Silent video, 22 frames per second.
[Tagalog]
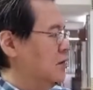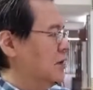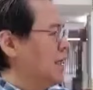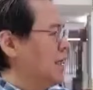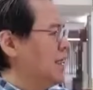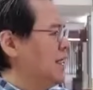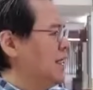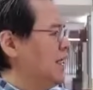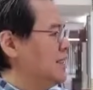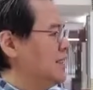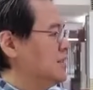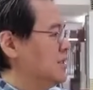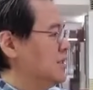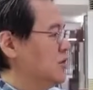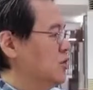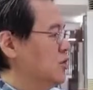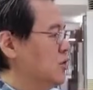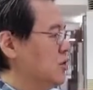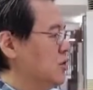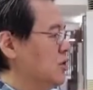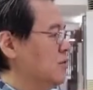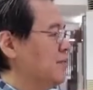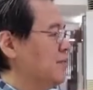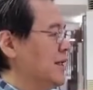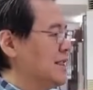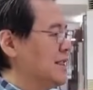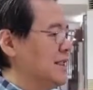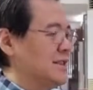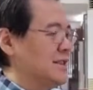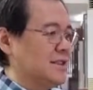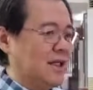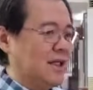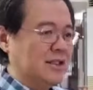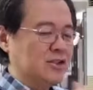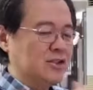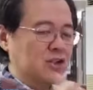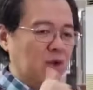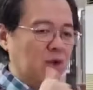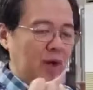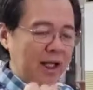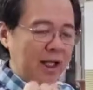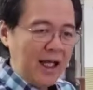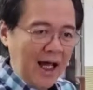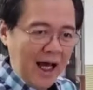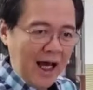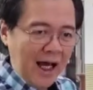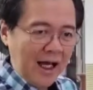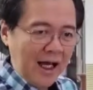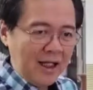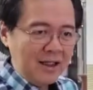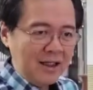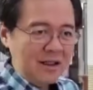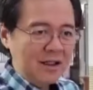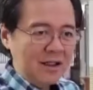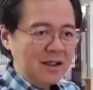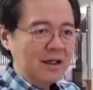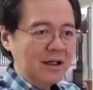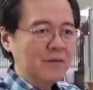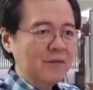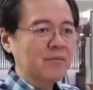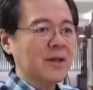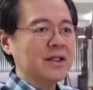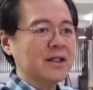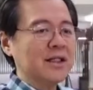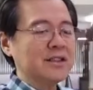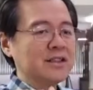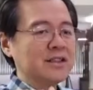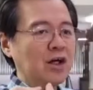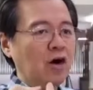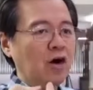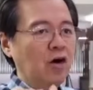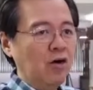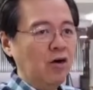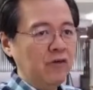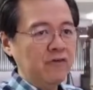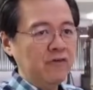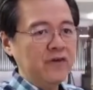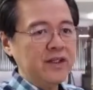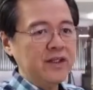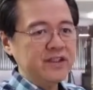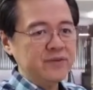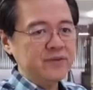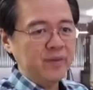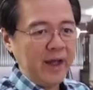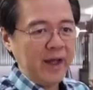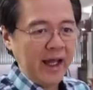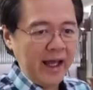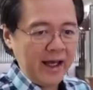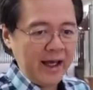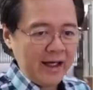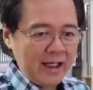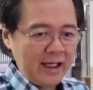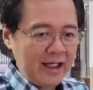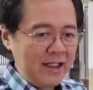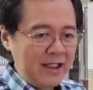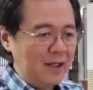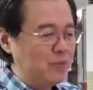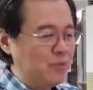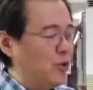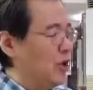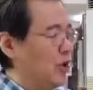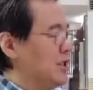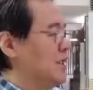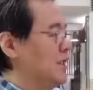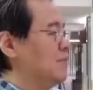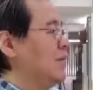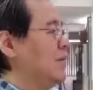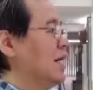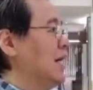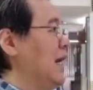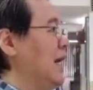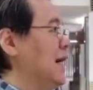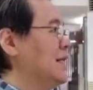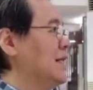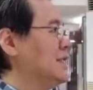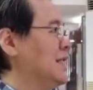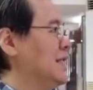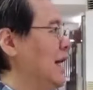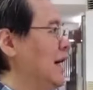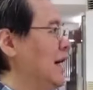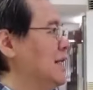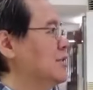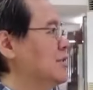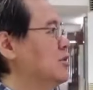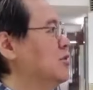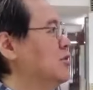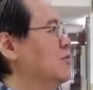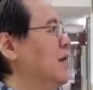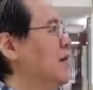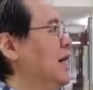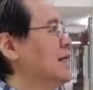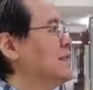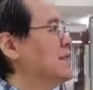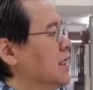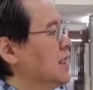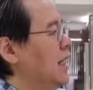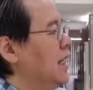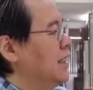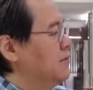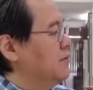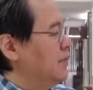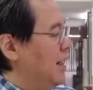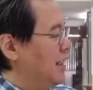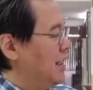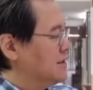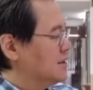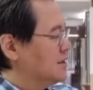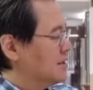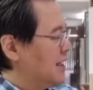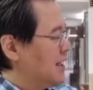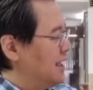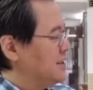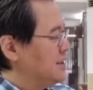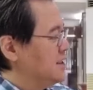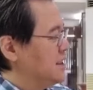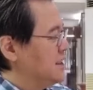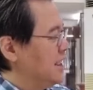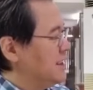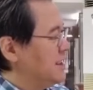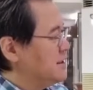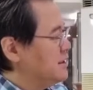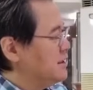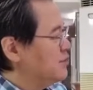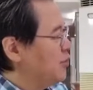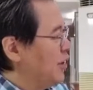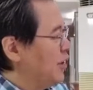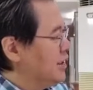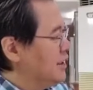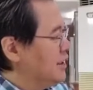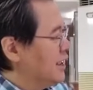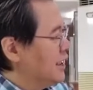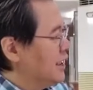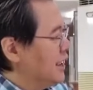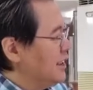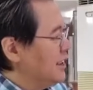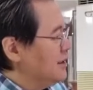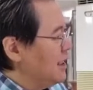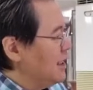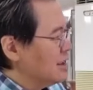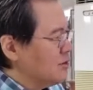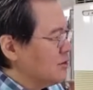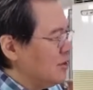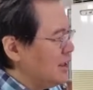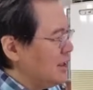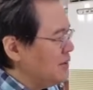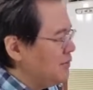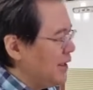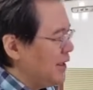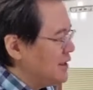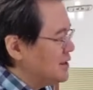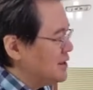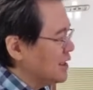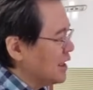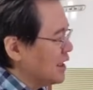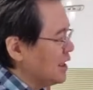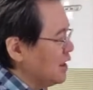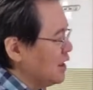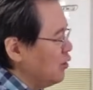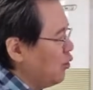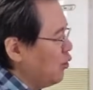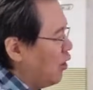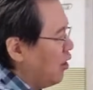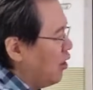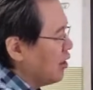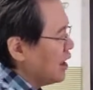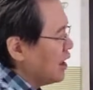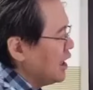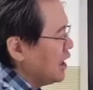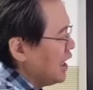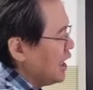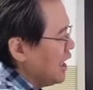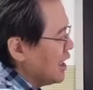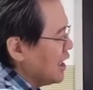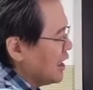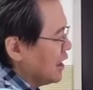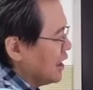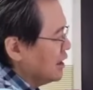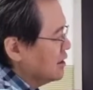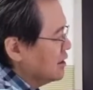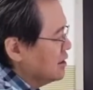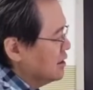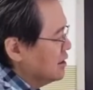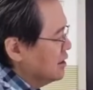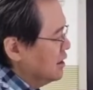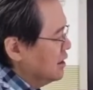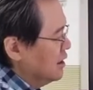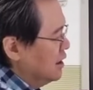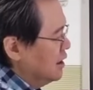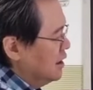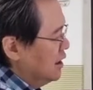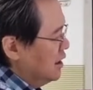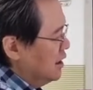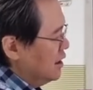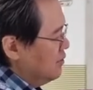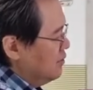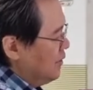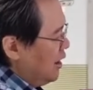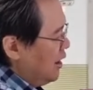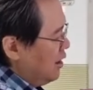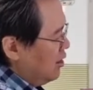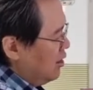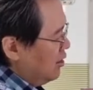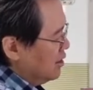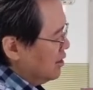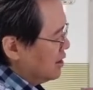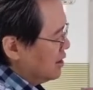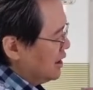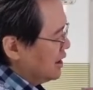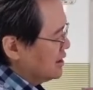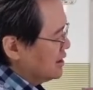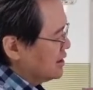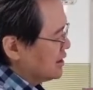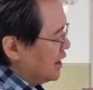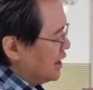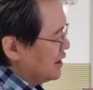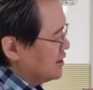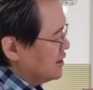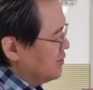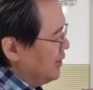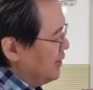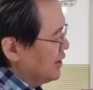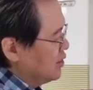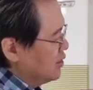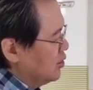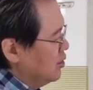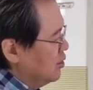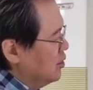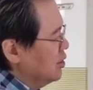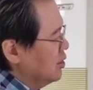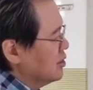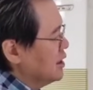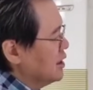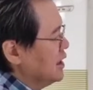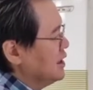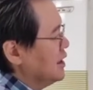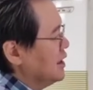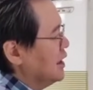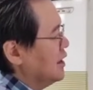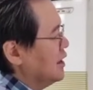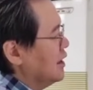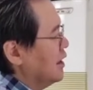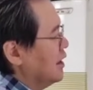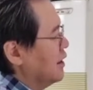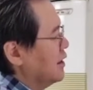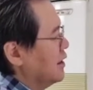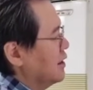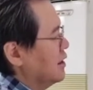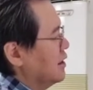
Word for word: Kaya siguro pati sa eskwelahan, pati sa office, may area na pwede maglakad-lakad yung mga. Yan, mga stretches, pwede rin. Actually, basically, walking lang eh. Yung mga konting stretch, may tulong din yan eh.